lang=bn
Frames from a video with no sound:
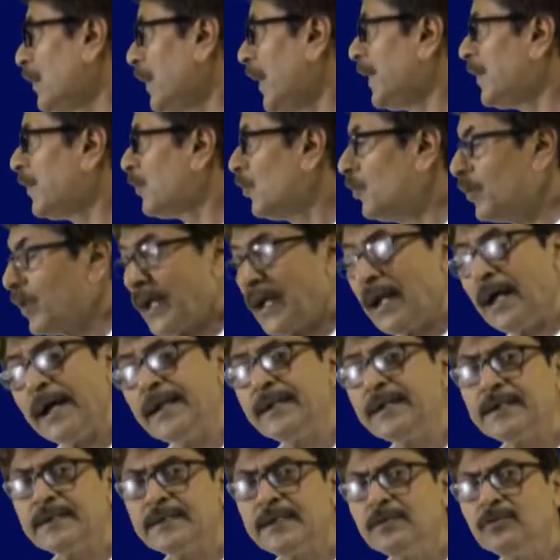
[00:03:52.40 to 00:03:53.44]
এই ক্লোরাল
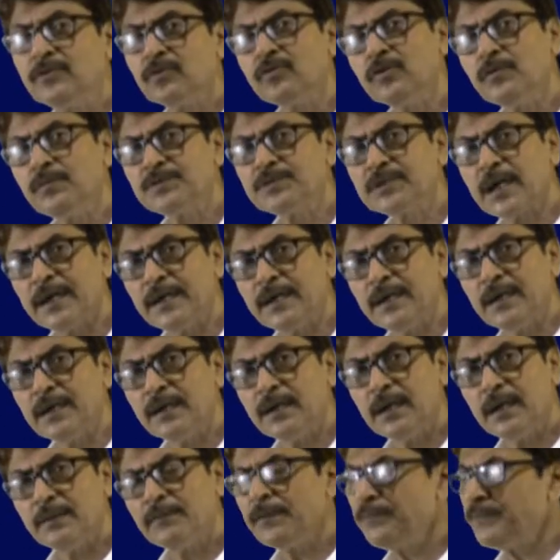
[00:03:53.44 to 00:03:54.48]
হাইড্রেট কিন্তু খুব স্থায়ী
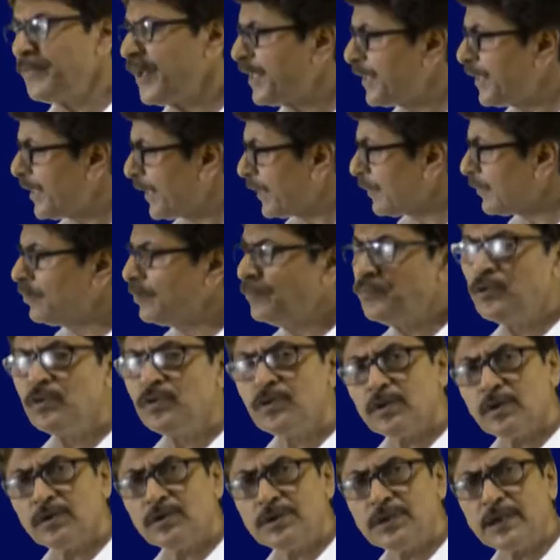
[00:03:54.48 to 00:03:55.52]
এবং বিক্রিয়াটা খুব
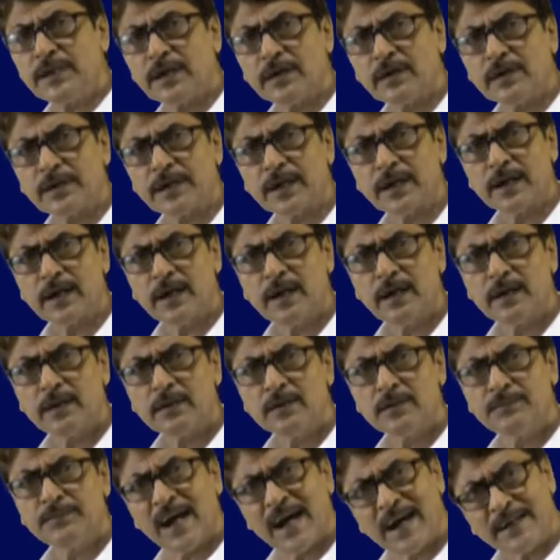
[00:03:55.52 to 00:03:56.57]
দ্রুত গতিতে ঘটে
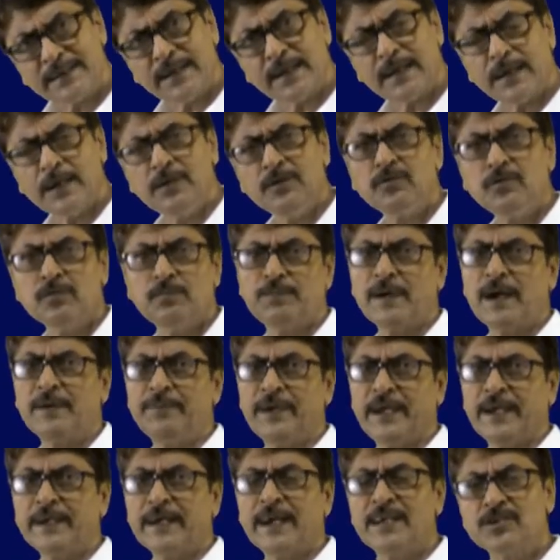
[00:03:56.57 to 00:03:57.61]
তুমি হাতে কিন্তু
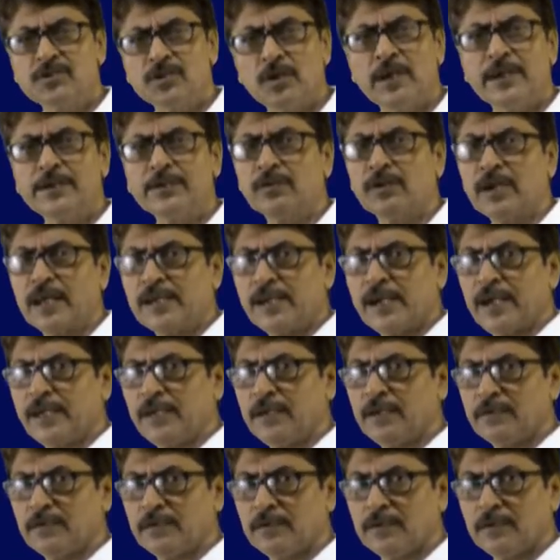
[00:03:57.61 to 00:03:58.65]
পাবে এটা আইসোলেট করা যায়
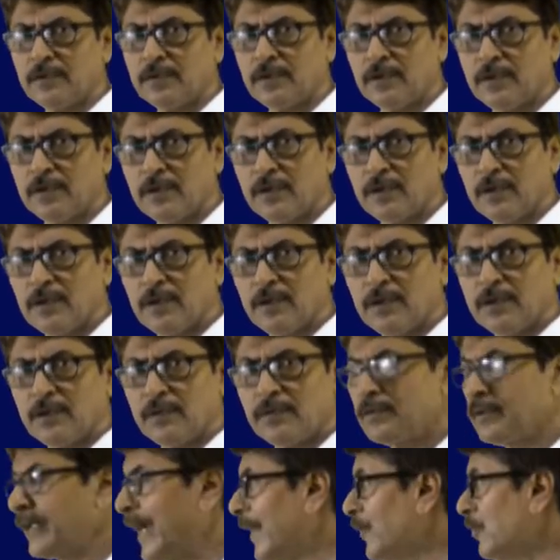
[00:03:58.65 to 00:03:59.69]

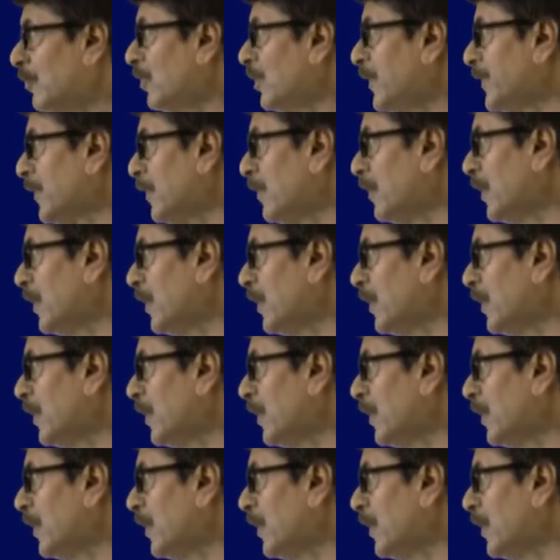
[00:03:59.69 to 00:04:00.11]
তো কেন এটা